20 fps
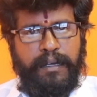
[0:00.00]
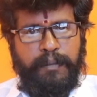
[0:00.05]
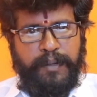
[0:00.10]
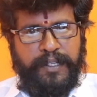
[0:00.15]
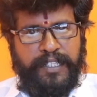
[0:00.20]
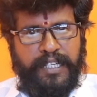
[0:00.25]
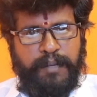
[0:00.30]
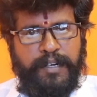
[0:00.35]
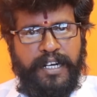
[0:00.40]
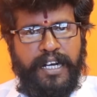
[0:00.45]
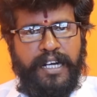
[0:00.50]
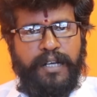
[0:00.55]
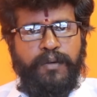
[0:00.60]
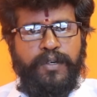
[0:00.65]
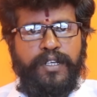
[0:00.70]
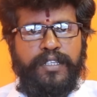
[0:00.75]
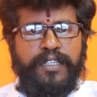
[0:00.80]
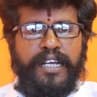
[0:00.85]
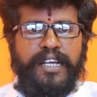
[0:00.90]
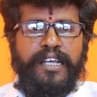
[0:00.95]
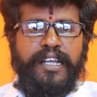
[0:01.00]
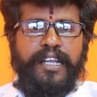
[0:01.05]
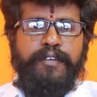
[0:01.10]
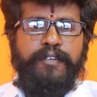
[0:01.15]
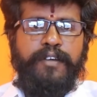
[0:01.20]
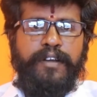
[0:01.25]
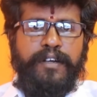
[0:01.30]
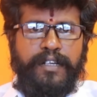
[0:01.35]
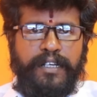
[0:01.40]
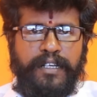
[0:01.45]
இப்போ தமிழ்நாடு ஒன்று
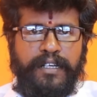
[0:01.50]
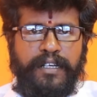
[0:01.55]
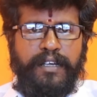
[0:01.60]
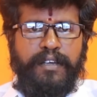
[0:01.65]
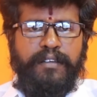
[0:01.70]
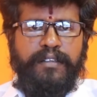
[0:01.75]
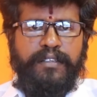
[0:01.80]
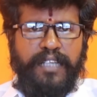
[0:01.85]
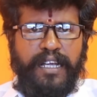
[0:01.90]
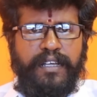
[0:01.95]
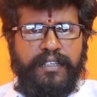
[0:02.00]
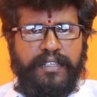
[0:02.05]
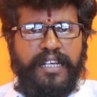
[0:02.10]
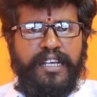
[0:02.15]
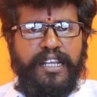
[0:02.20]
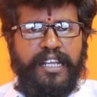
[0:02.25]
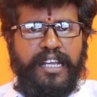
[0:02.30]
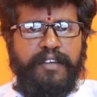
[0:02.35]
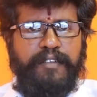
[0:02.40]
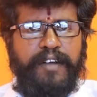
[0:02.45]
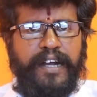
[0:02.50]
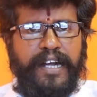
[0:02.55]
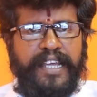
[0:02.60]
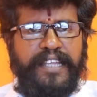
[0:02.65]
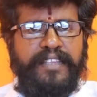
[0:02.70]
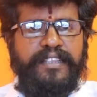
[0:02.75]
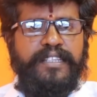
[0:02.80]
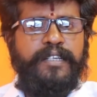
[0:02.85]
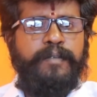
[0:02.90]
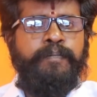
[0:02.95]
தன்னிறைவற்று த தன்னிறைவு
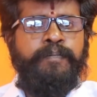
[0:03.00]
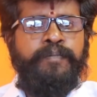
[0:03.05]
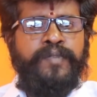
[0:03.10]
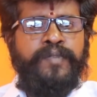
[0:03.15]
அடைந்து